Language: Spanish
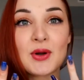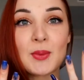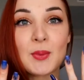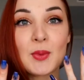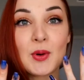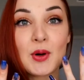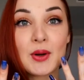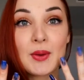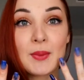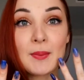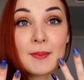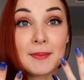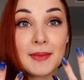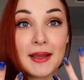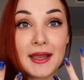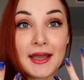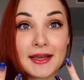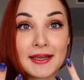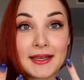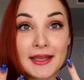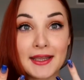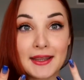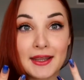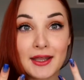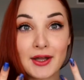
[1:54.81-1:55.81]
cómo me
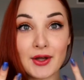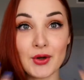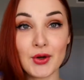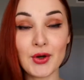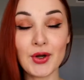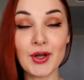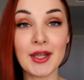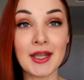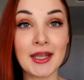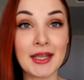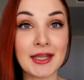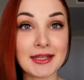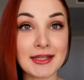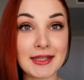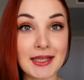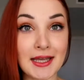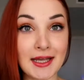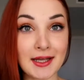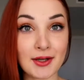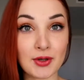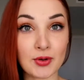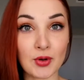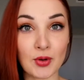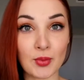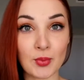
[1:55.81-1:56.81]
ha quedado
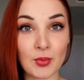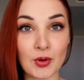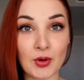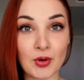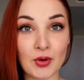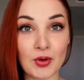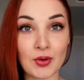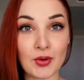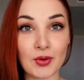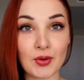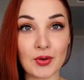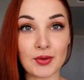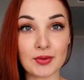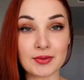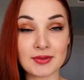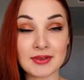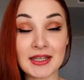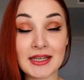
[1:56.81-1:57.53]
ya como